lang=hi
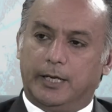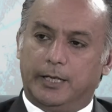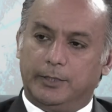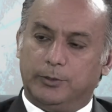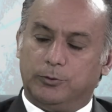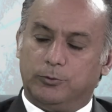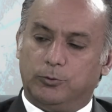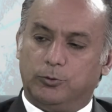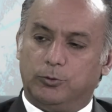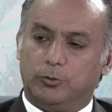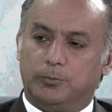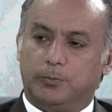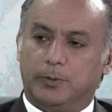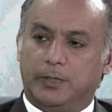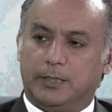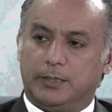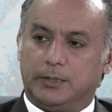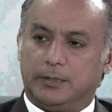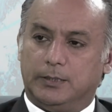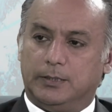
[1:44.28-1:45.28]
हाई कोर्ट
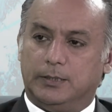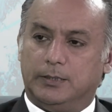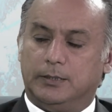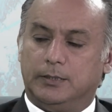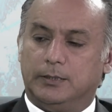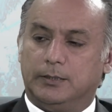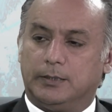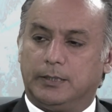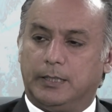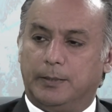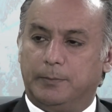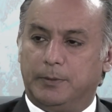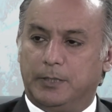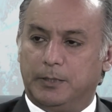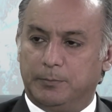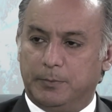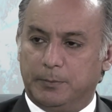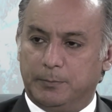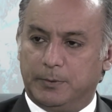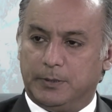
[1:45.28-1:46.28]
बार का कैबिनेट
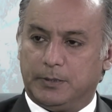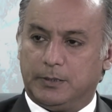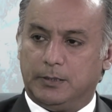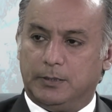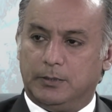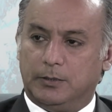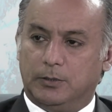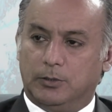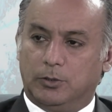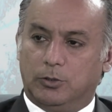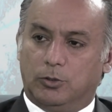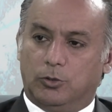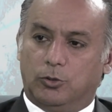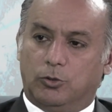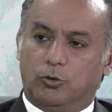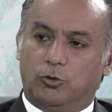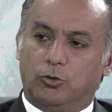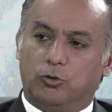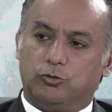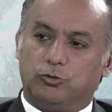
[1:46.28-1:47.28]
मेंबर रहा
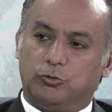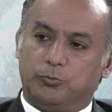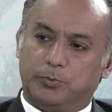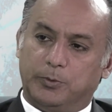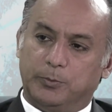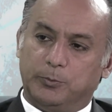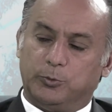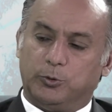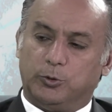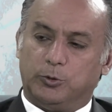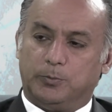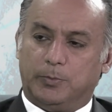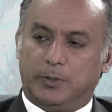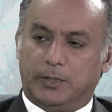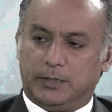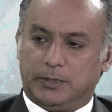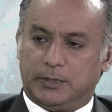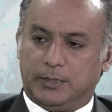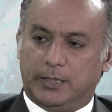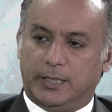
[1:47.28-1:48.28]
और सुप्रीम कोर्ट
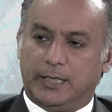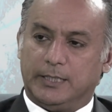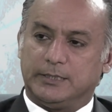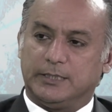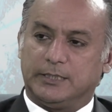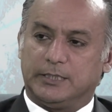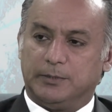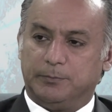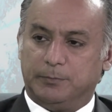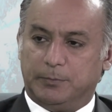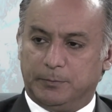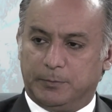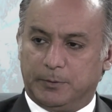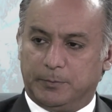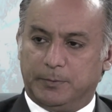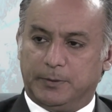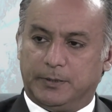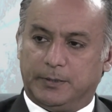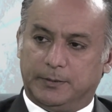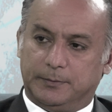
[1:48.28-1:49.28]
बार का एग्जेक्टिव मेंबर
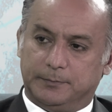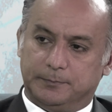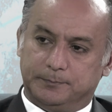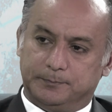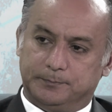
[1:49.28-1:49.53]
मेरा